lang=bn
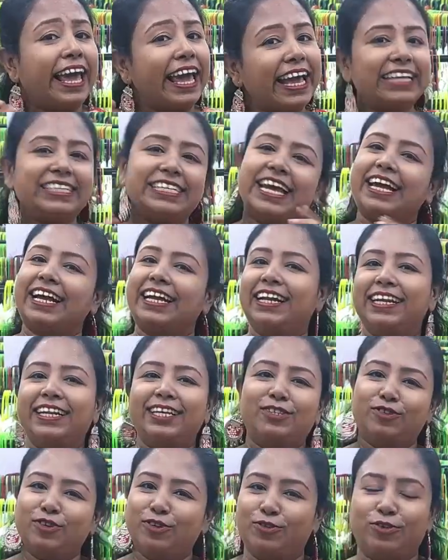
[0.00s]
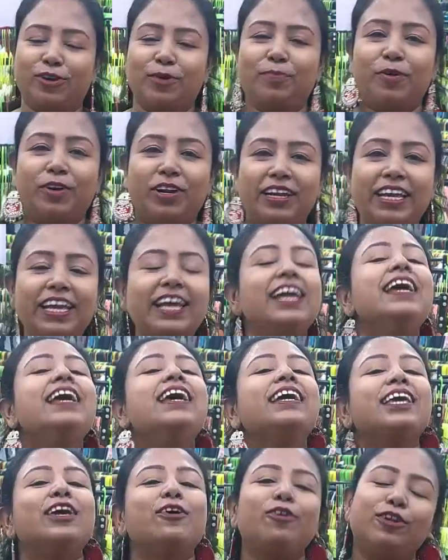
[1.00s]
এই জায়গাটা নিশ্চয়ই চোখে পড়েনি
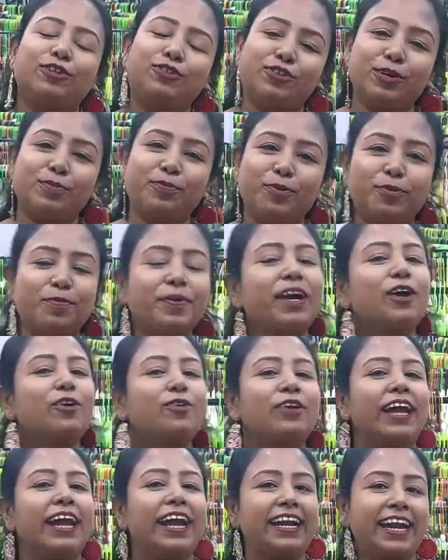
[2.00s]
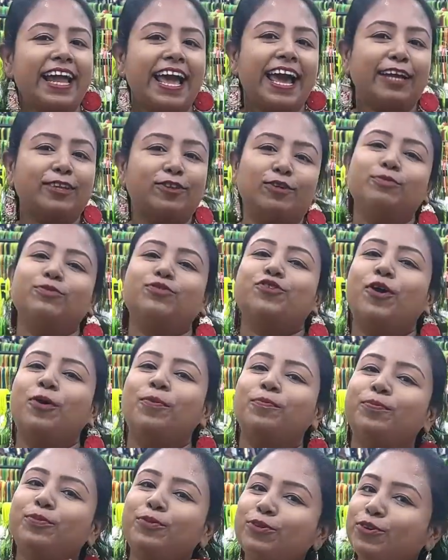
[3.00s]
কি করে চোখে পড়বে কারণ এটা একদম
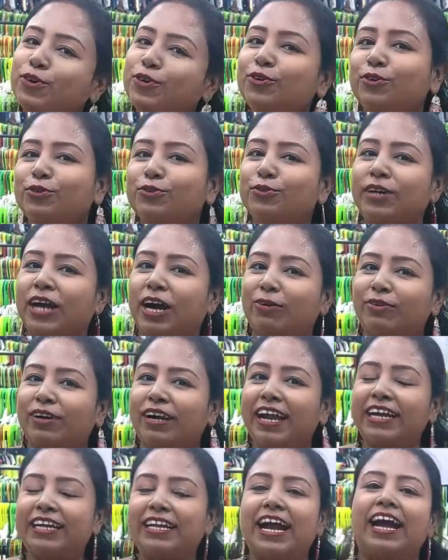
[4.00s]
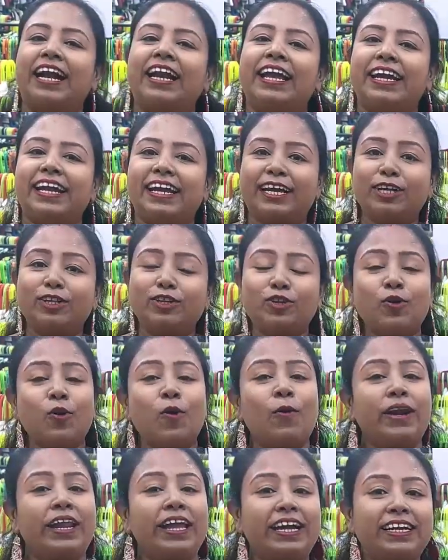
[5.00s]
সম্পূর্ণ নতুন আউটলেট আর এটা কিন্তু
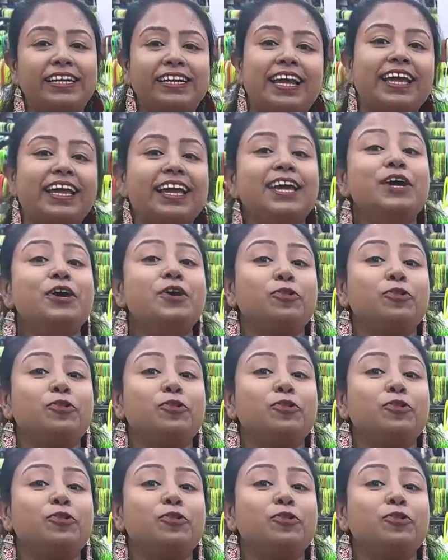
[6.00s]
অনেকটাই